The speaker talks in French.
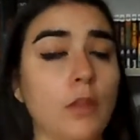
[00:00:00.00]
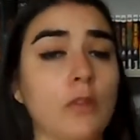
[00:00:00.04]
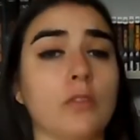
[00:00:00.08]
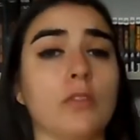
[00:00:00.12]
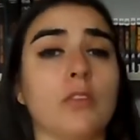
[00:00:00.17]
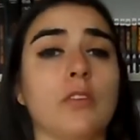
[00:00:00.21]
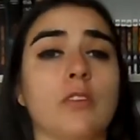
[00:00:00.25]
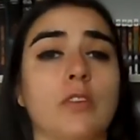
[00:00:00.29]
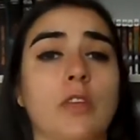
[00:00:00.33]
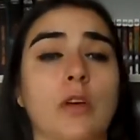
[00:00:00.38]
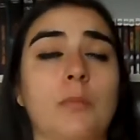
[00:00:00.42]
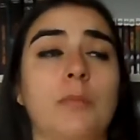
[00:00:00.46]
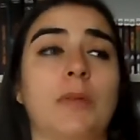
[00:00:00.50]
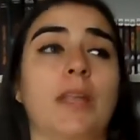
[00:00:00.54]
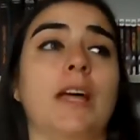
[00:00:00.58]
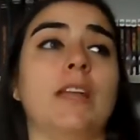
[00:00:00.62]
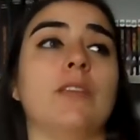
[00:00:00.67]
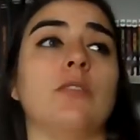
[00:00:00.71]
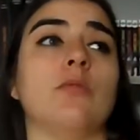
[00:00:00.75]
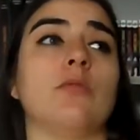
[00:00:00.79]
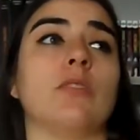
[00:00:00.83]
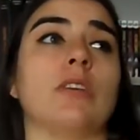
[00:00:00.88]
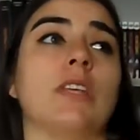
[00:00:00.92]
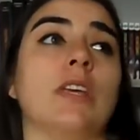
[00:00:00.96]
Dans ce
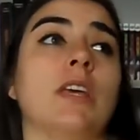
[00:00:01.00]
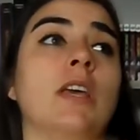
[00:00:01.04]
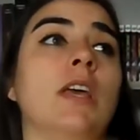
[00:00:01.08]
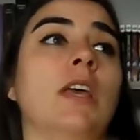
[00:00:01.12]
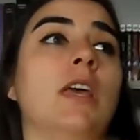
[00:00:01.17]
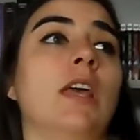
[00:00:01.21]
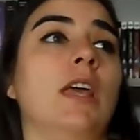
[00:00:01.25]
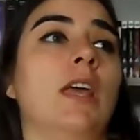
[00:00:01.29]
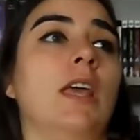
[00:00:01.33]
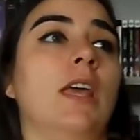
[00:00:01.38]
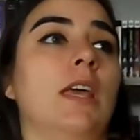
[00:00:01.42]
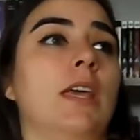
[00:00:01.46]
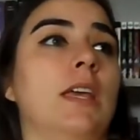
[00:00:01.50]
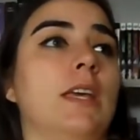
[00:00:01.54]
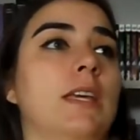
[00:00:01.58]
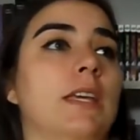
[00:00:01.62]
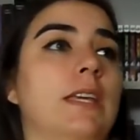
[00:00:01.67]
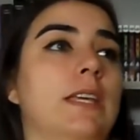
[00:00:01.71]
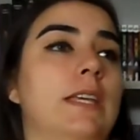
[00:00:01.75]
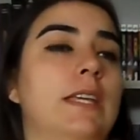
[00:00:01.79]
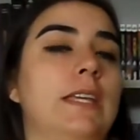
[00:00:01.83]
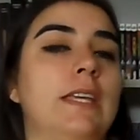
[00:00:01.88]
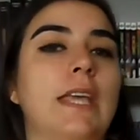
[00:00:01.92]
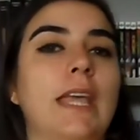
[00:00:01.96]
tome-là, donc,
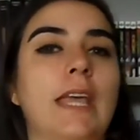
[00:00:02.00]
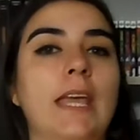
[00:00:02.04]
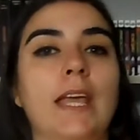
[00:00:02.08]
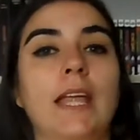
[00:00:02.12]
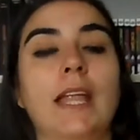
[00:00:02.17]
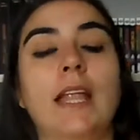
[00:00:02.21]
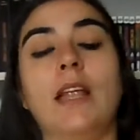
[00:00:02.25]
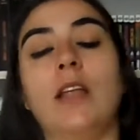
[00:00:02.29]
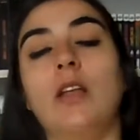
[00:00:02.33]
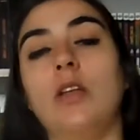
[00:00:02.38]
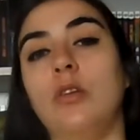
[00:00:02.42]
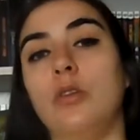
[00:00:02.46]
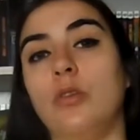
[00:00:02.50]
qui est